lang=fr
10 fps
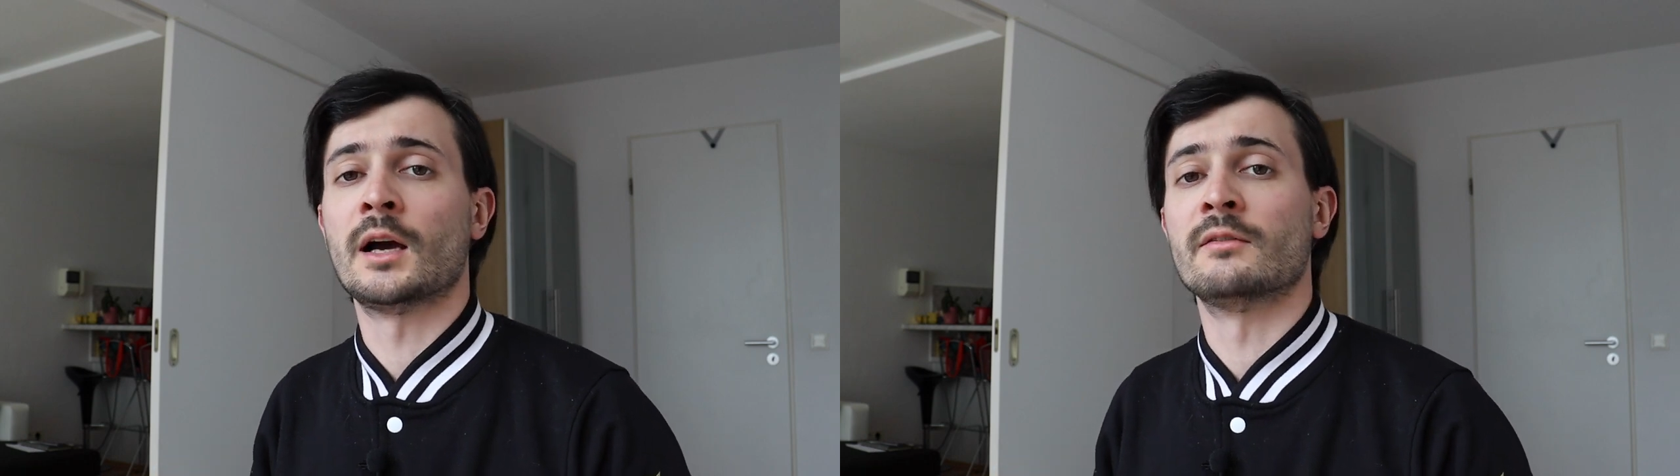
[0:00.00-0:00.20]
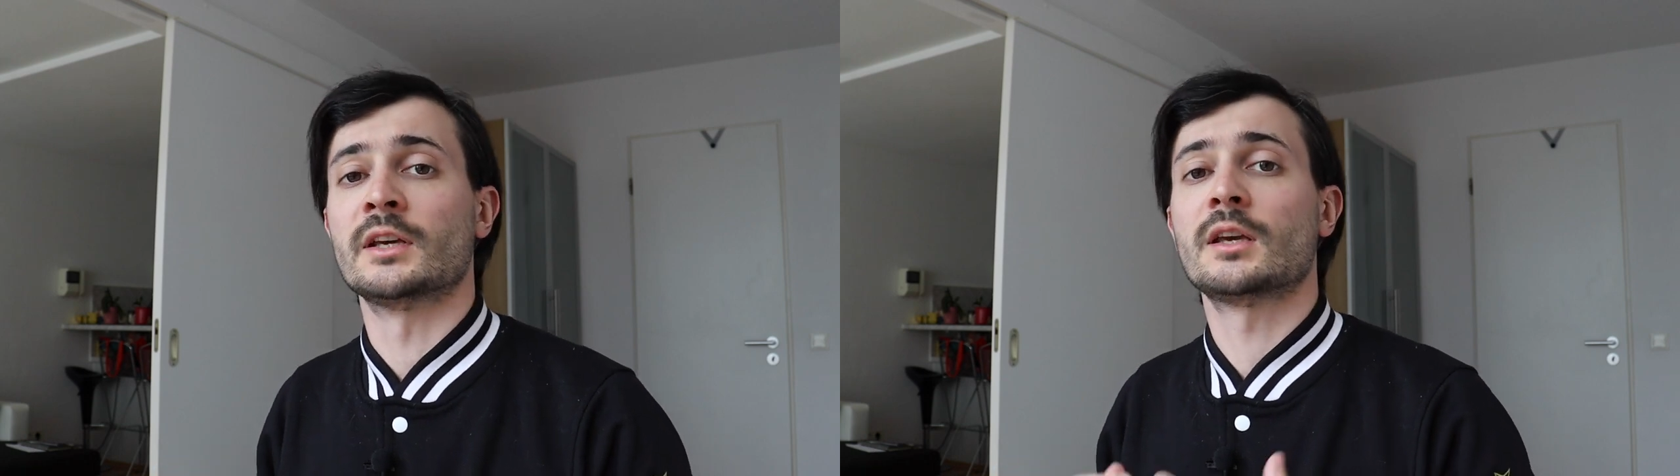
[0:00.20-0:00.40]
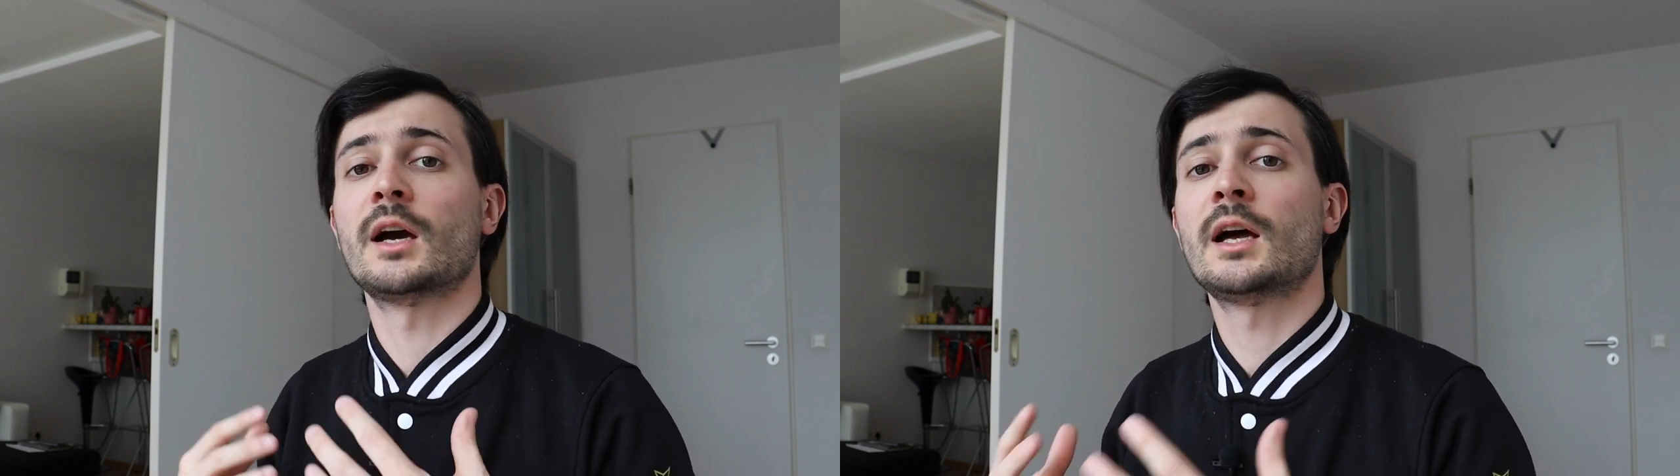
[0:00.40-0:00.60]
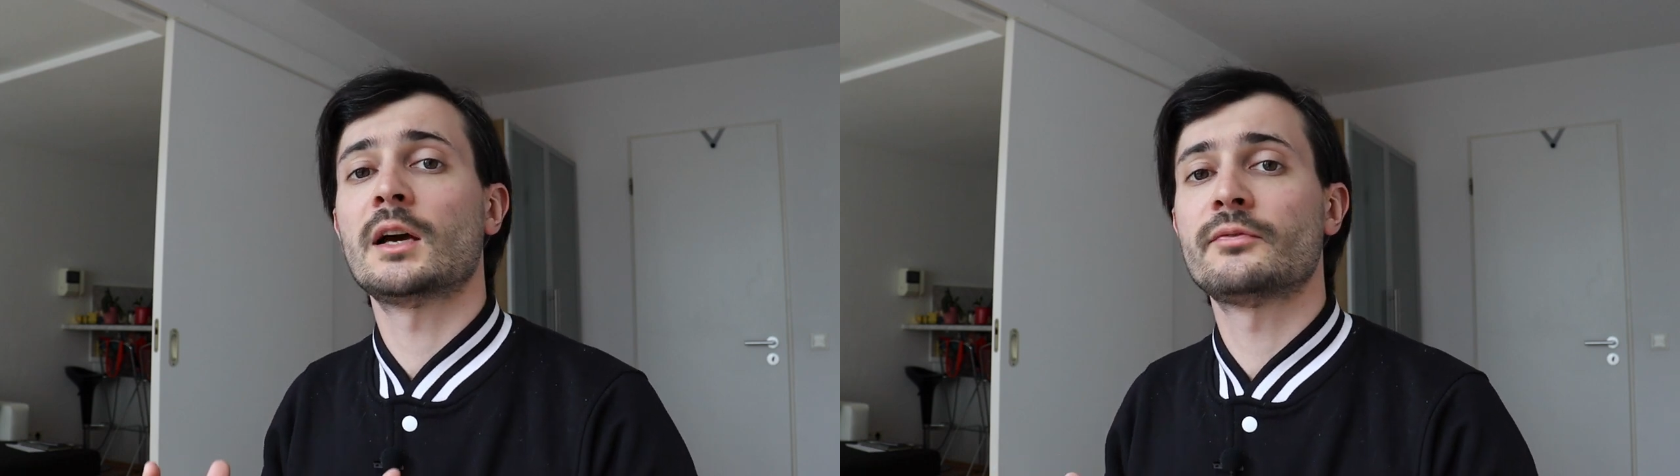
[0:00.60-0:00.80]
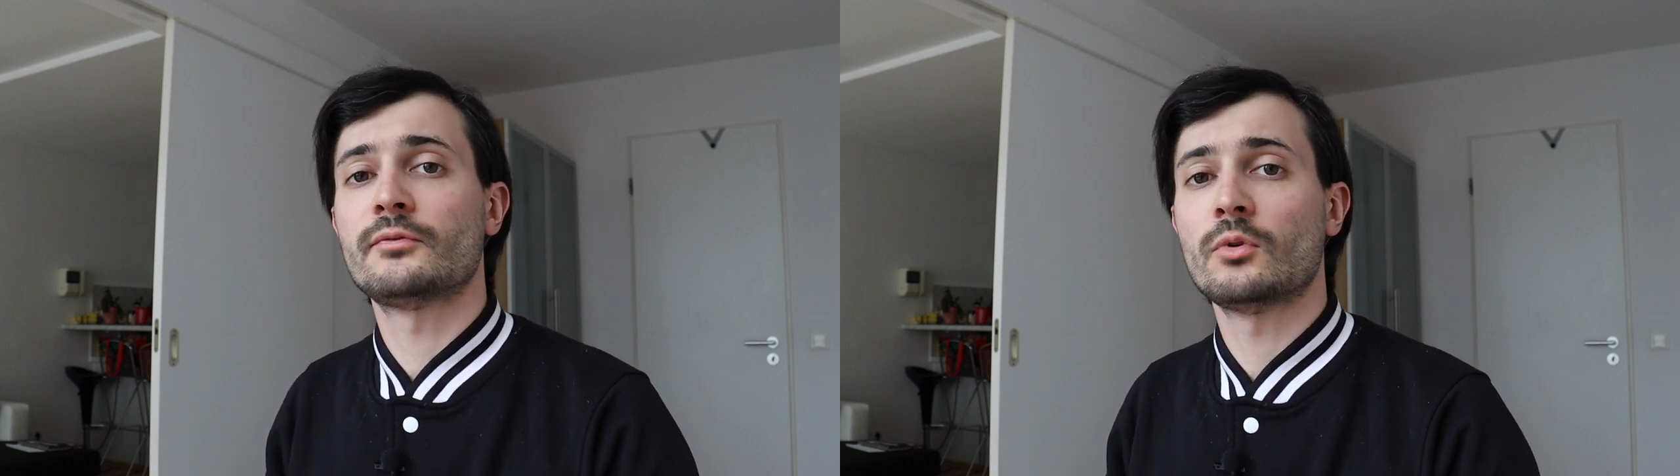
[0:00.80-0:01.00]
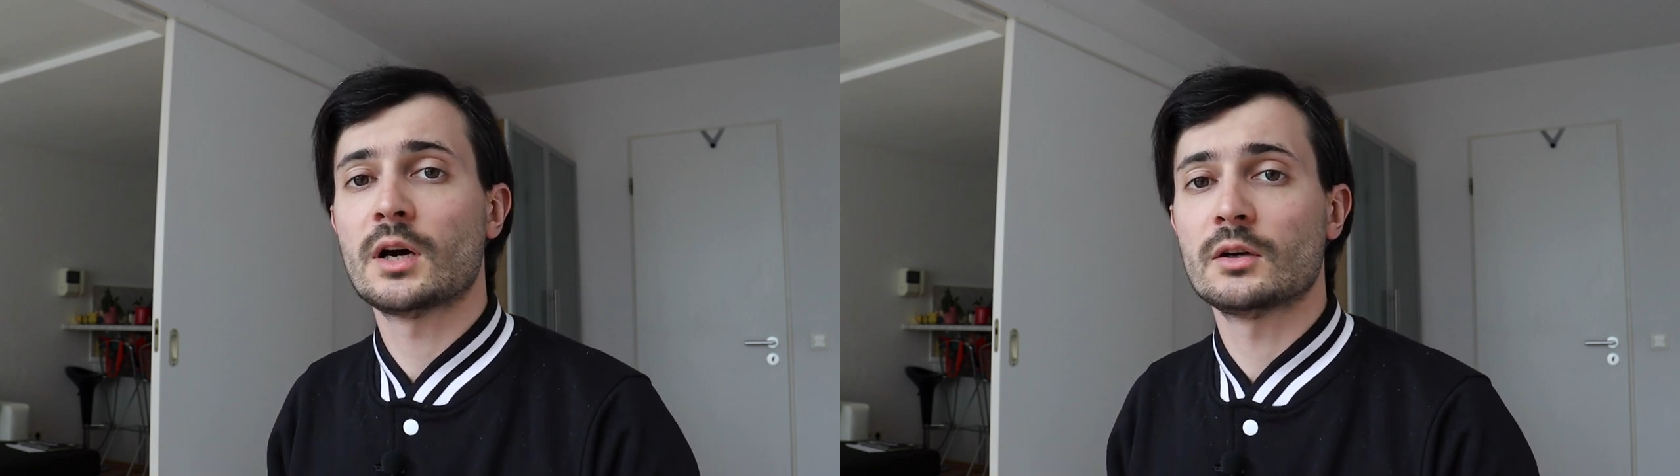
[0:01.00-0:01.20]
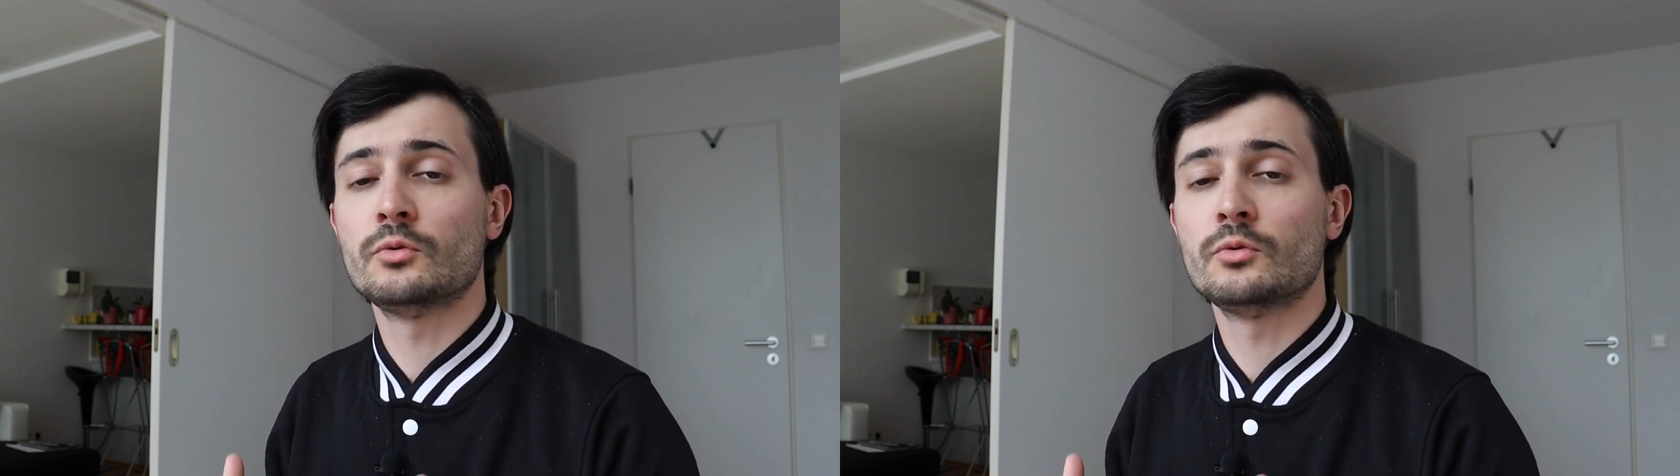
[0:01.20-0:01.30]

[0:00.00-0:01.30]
avec à la fois